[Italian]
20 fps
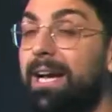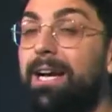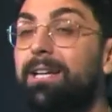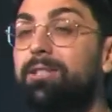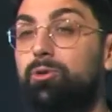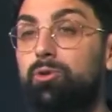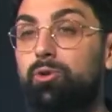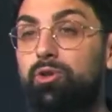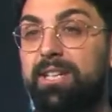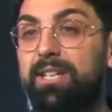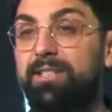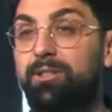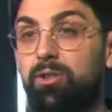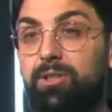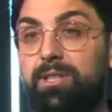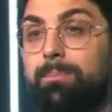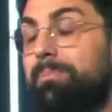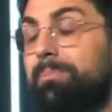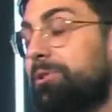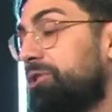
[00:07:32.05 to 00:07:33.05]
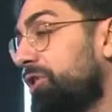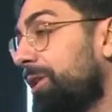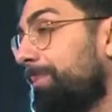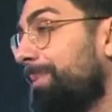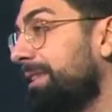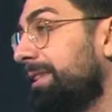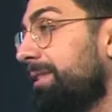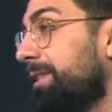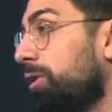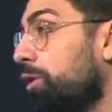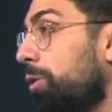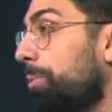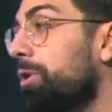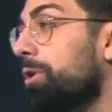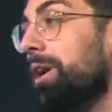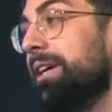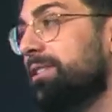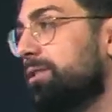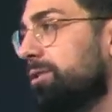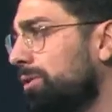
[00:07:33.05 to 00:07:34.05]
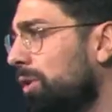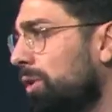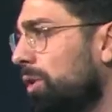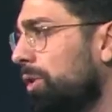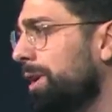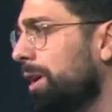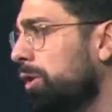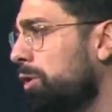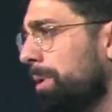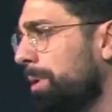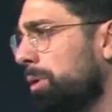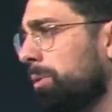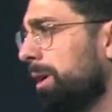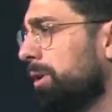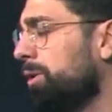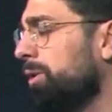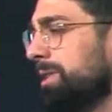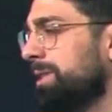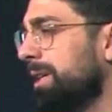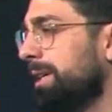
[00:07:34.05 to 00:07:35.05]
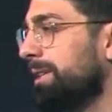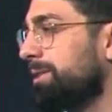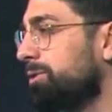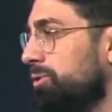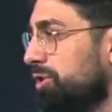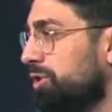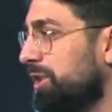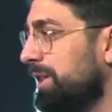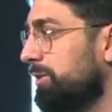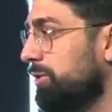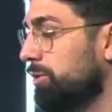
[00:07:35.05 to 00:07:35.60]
è successo semplicemente come una storia, come qualcosa che è successo.